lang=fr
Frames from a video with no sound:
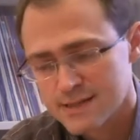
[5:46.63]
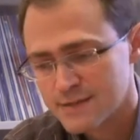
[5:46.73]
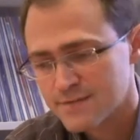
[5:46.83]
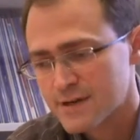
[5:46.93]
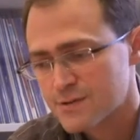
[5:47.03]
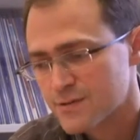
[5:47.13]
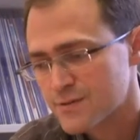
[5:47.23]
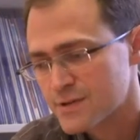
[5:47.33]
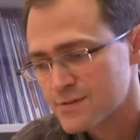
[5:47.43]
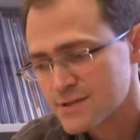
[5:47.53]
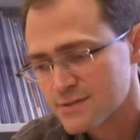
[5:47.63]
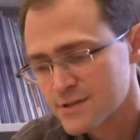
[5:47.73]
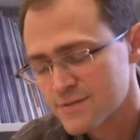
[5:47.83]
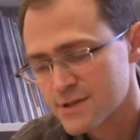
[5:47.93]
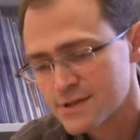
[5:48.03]
et qui va être financée au
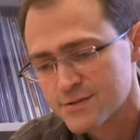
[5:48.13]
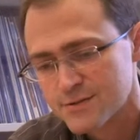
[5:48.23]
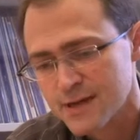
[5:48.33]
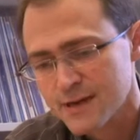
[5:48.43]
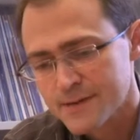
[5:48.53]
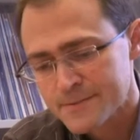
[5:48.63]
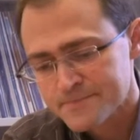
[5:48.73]
niveau national